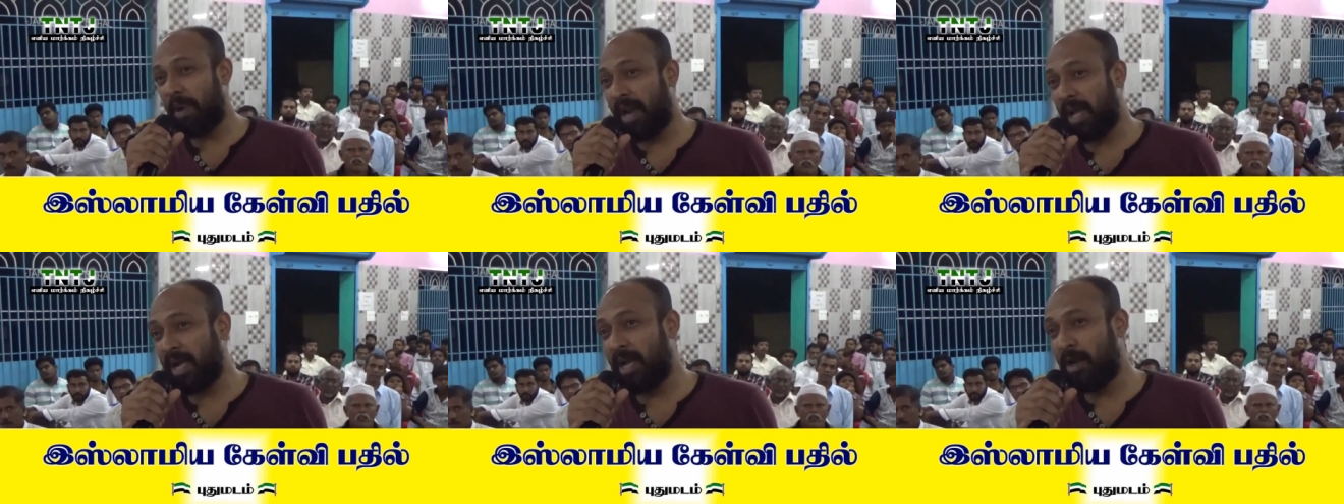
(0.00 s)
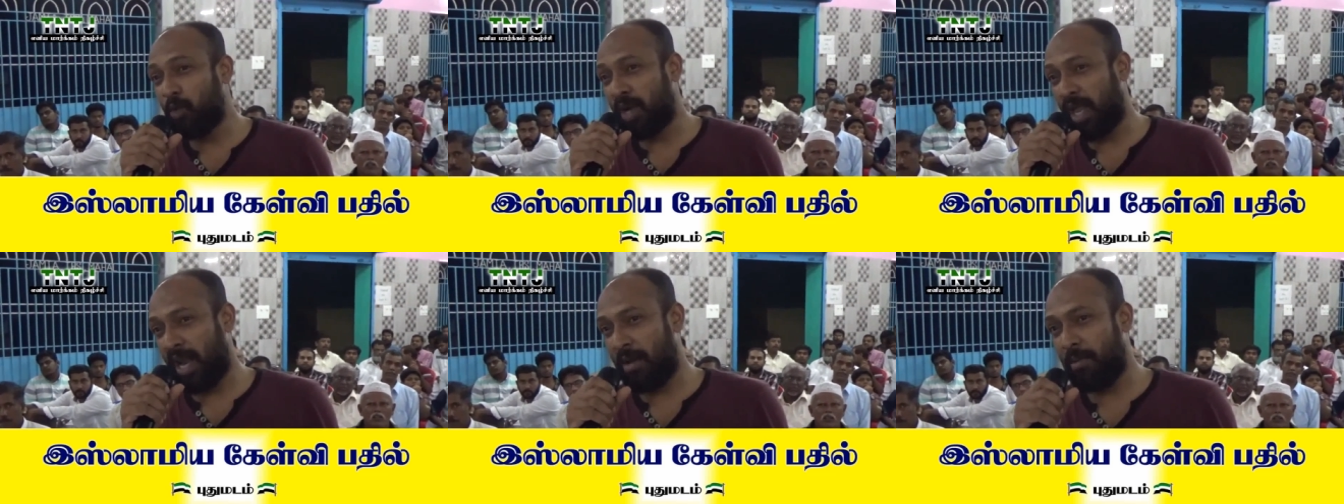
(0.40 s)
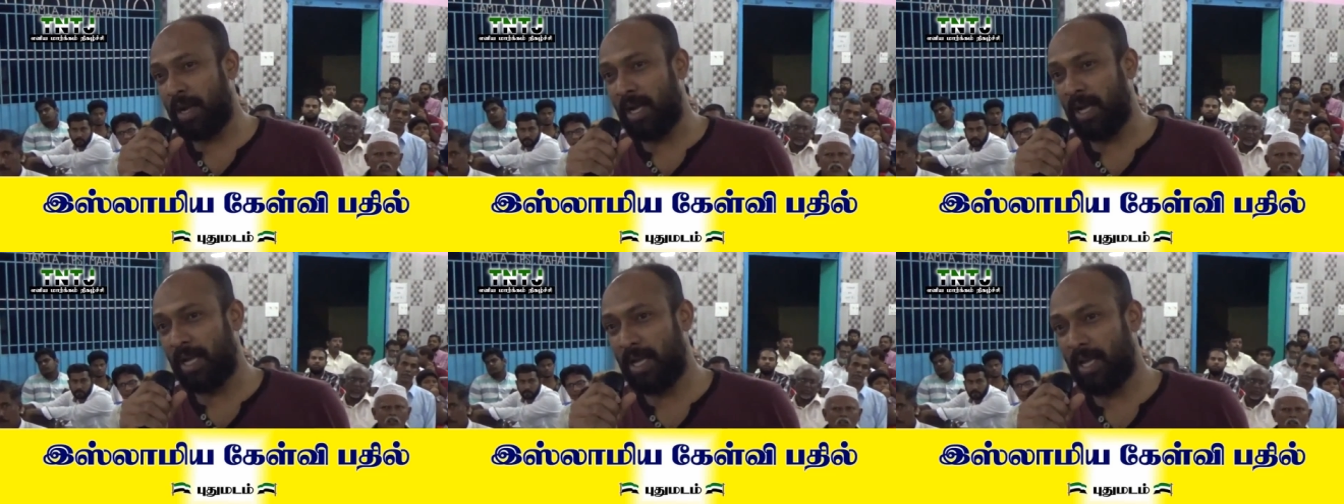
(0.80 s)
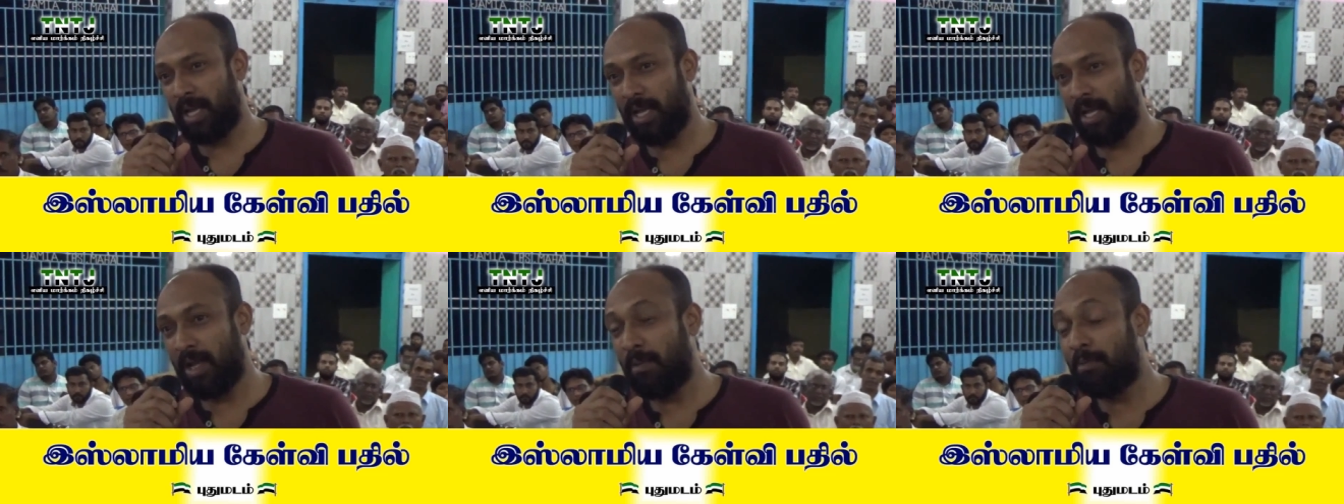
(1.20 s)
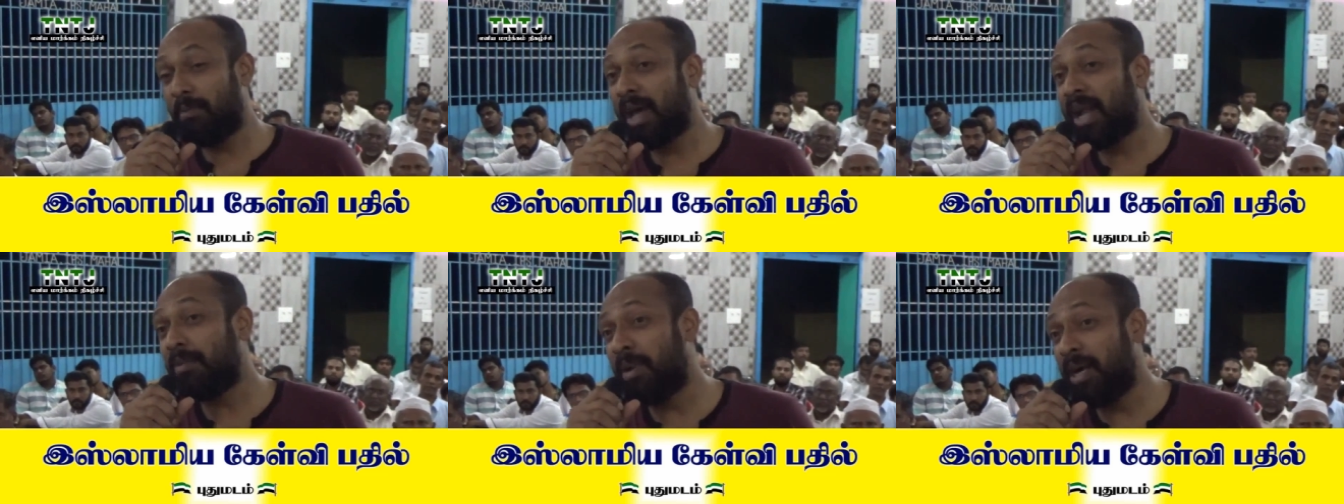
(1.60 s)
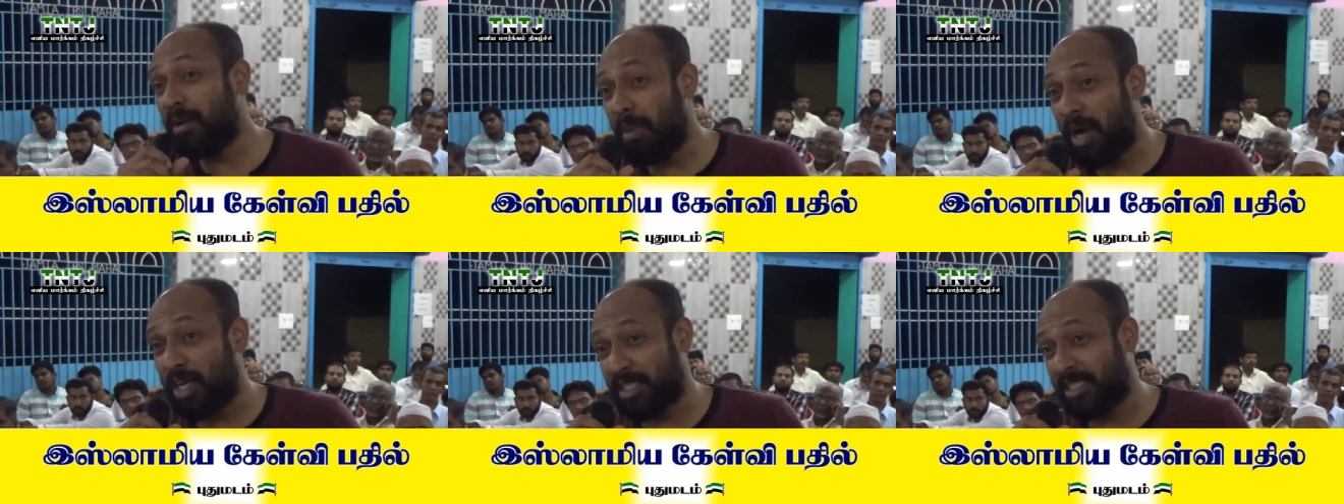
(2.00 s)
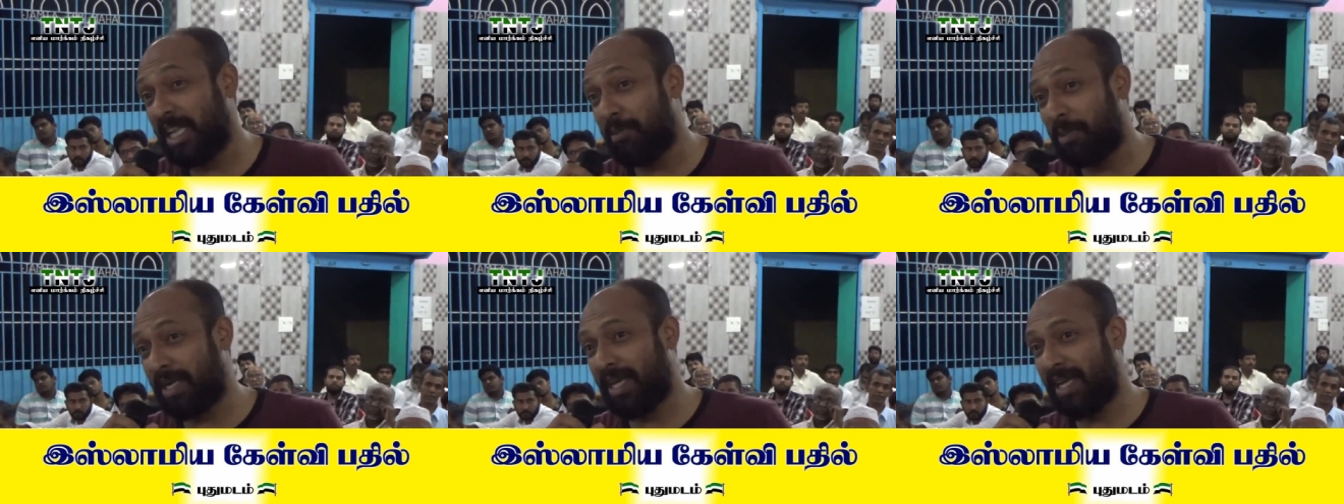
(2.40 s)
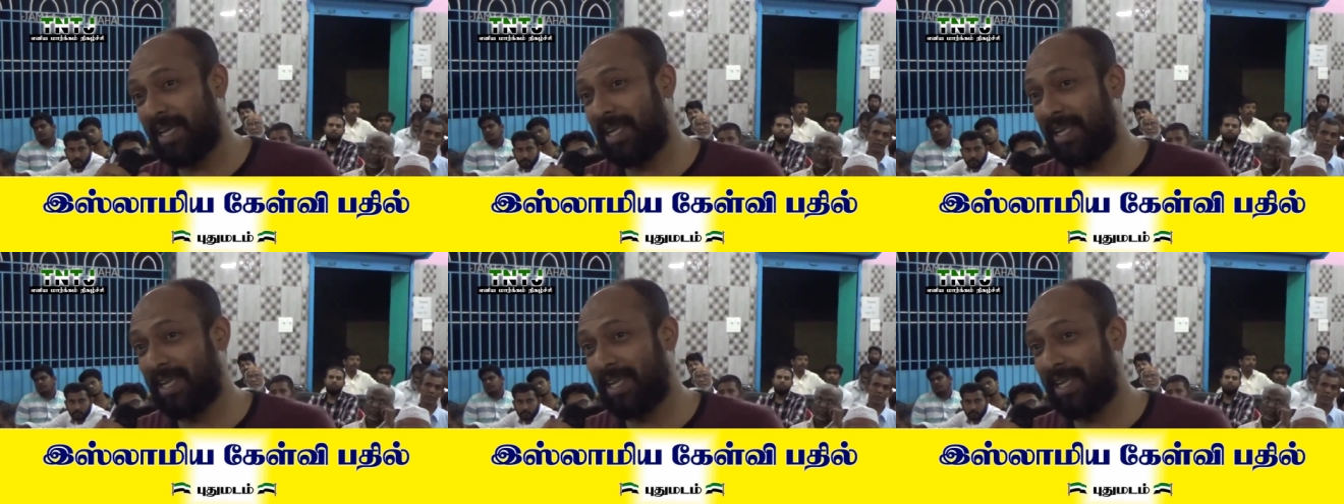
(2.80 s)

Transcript: பழங்கள் உண்ணலாமா மரபணு மாற்று செய்யப்பட்ட